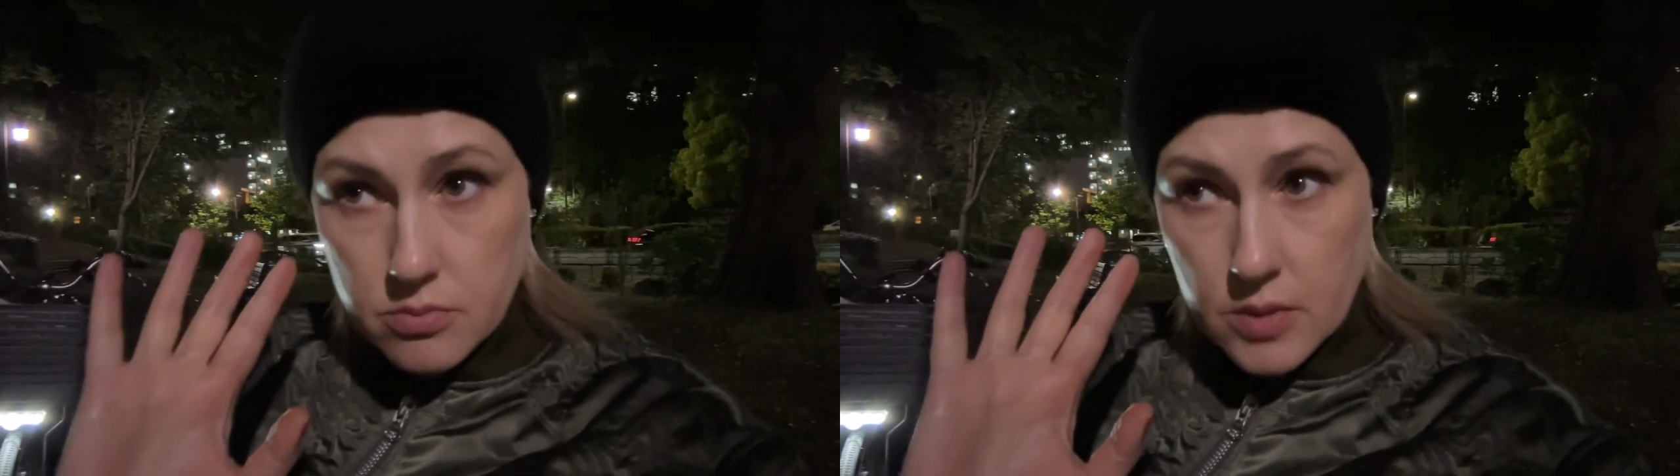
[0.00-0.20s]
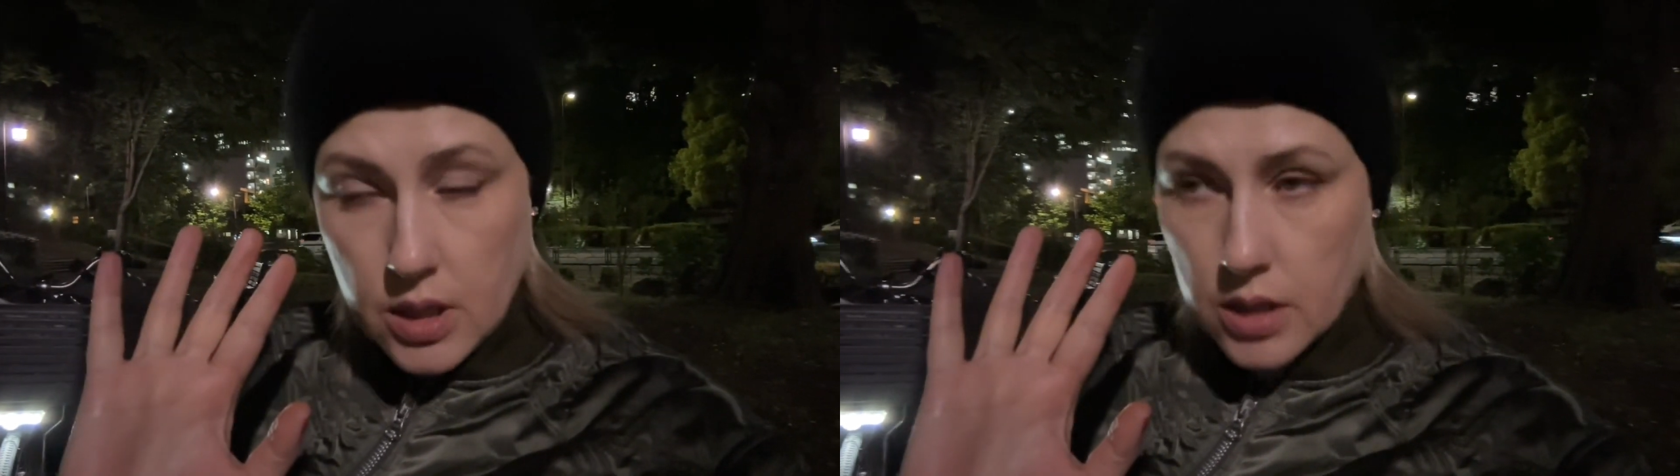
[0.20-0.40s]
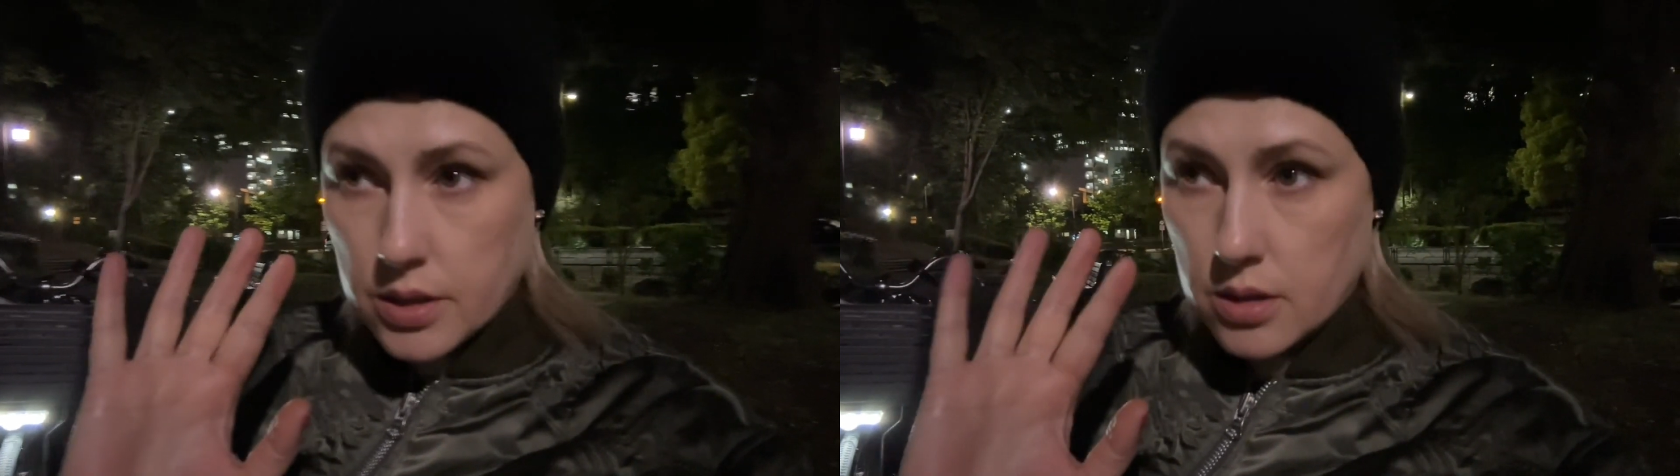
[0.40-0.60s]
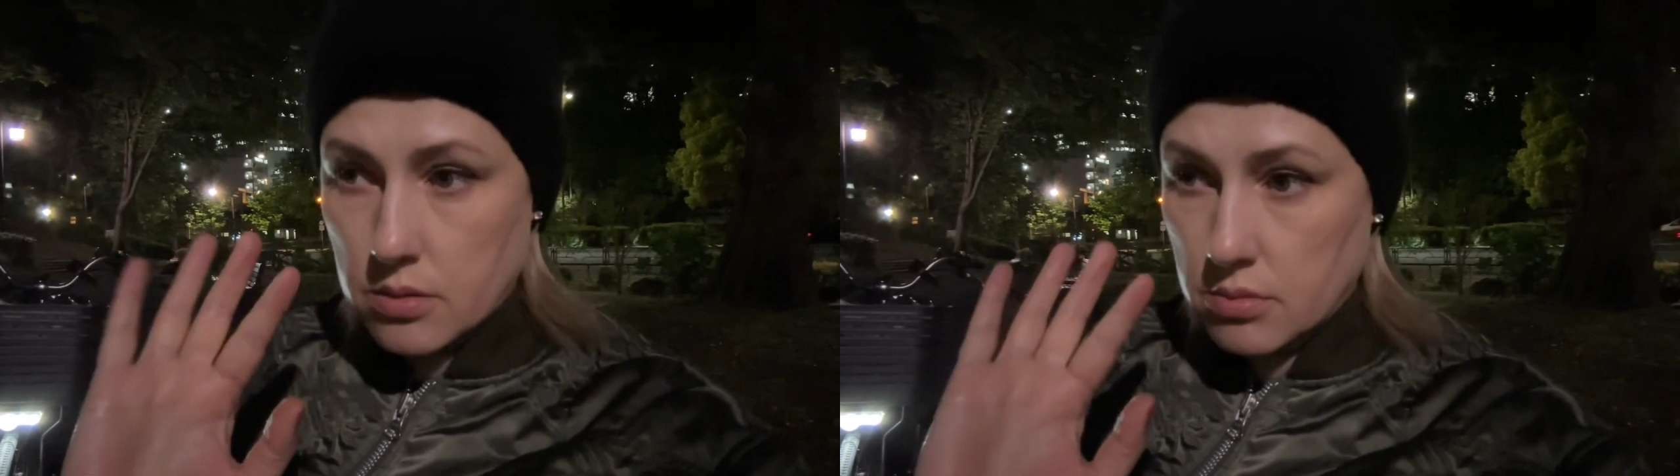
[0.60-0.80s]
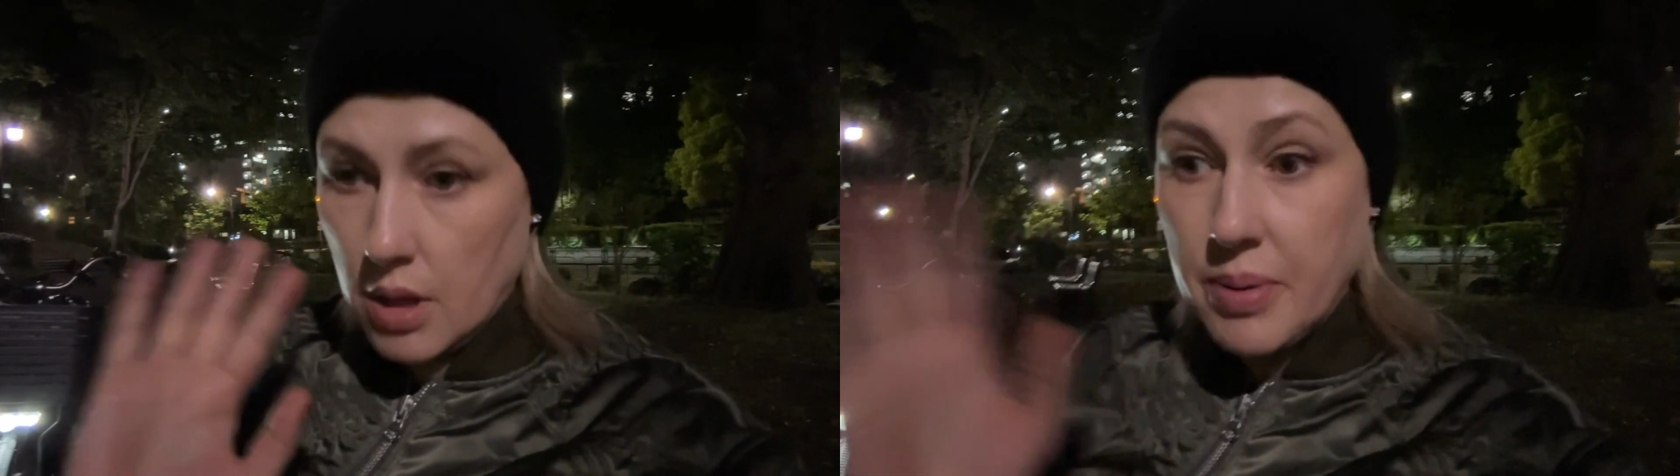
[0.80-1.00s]
как-то
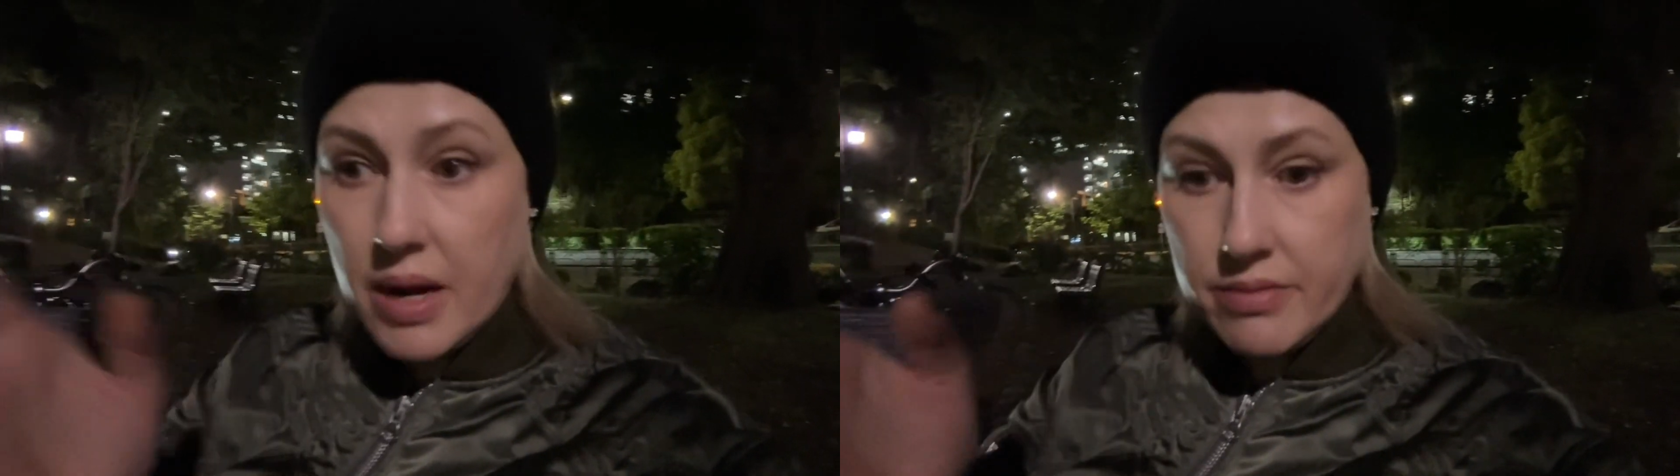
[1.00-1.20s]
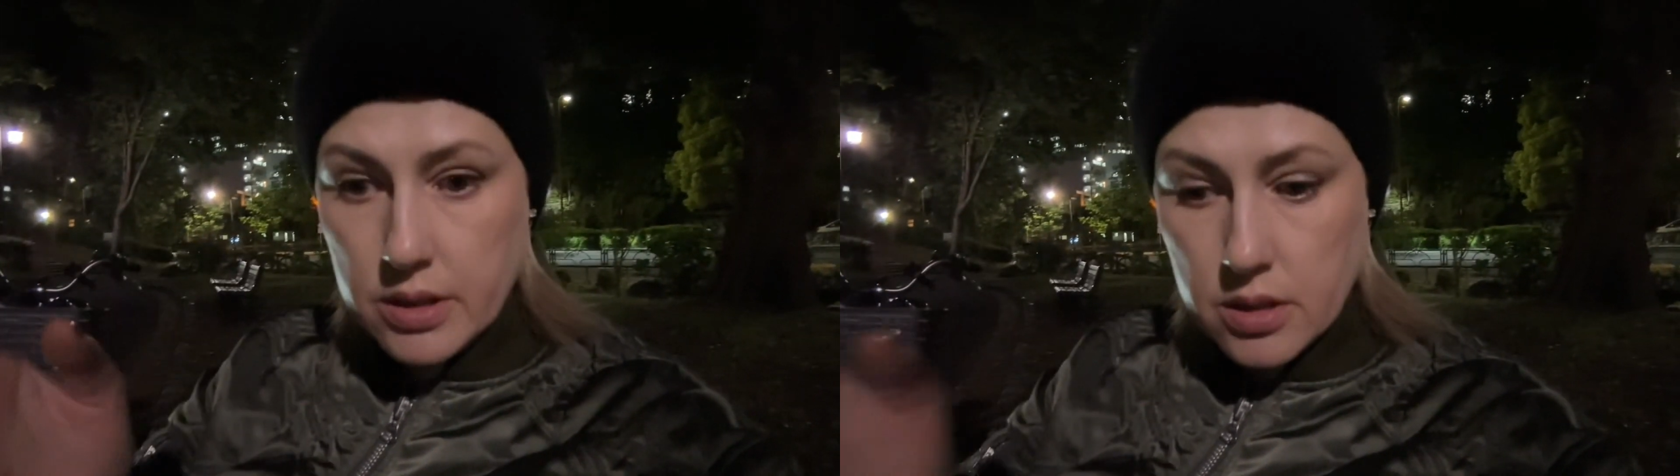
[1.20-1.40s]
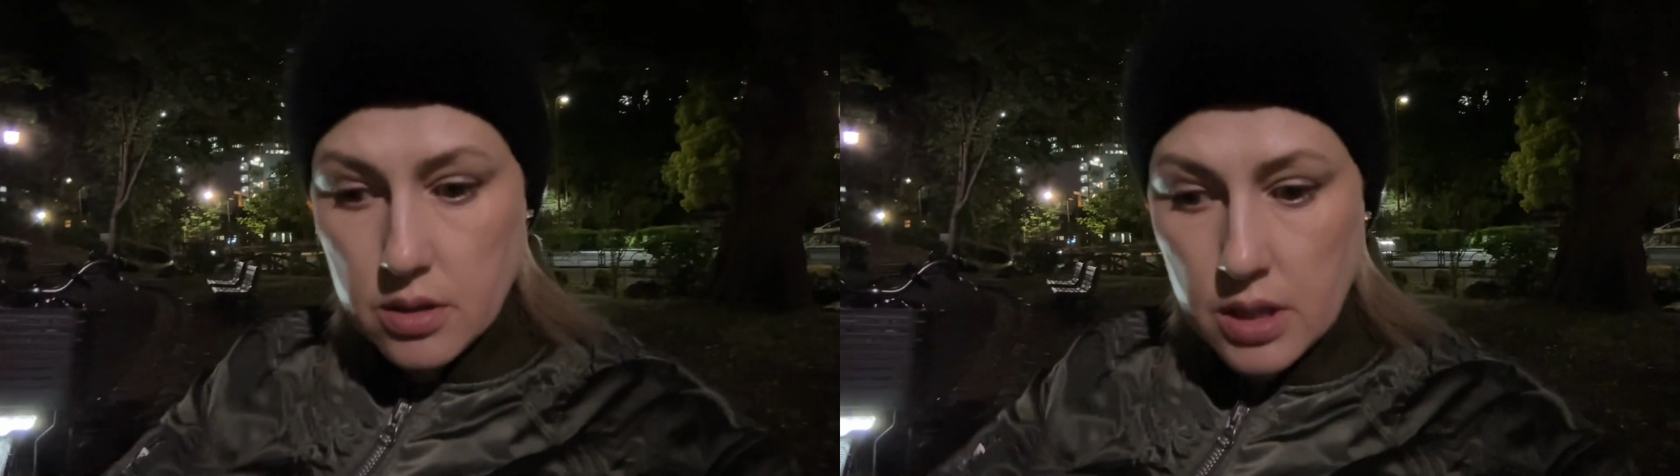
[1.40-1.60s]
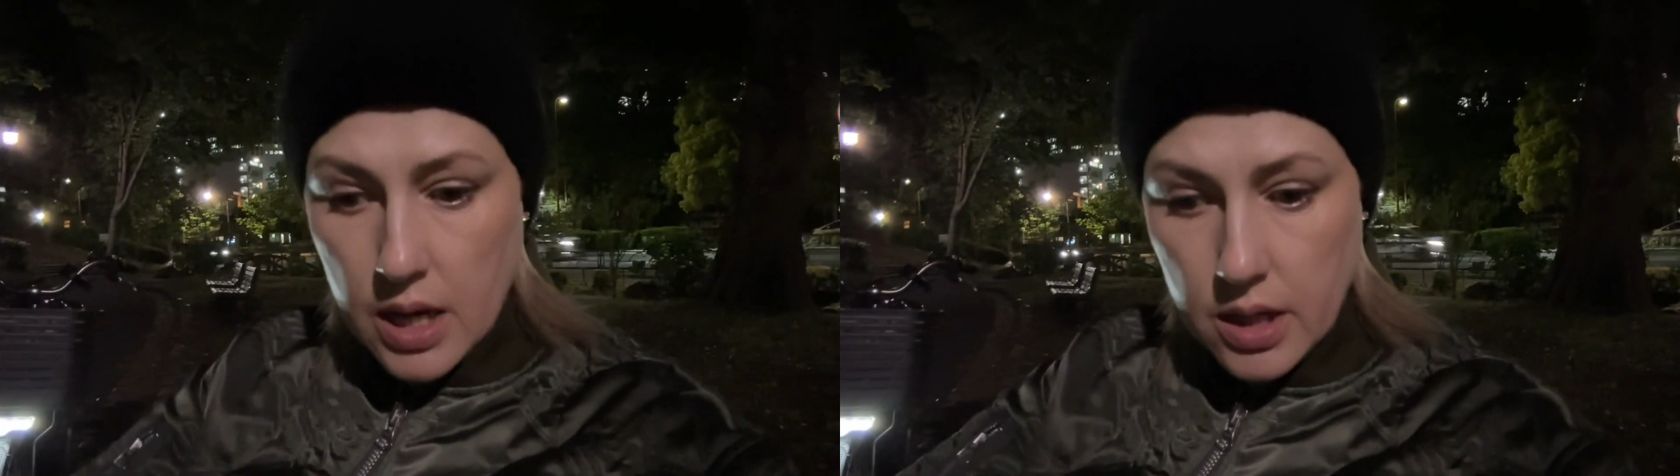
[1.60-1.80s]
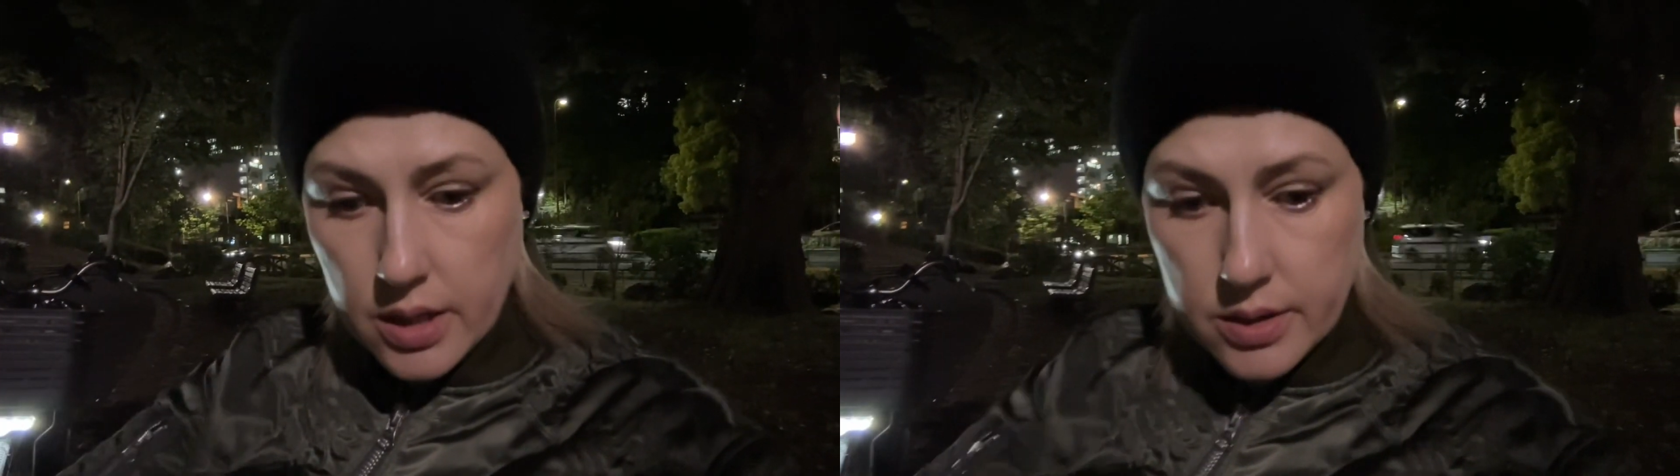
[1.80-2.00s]
направлены
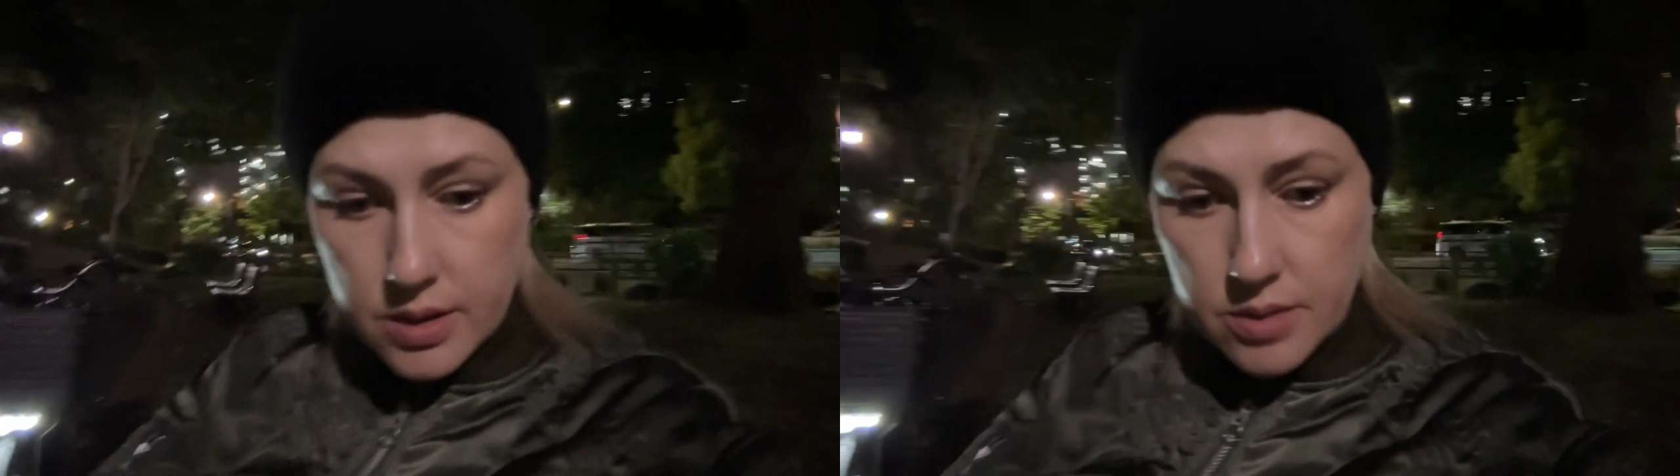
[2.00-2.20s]
на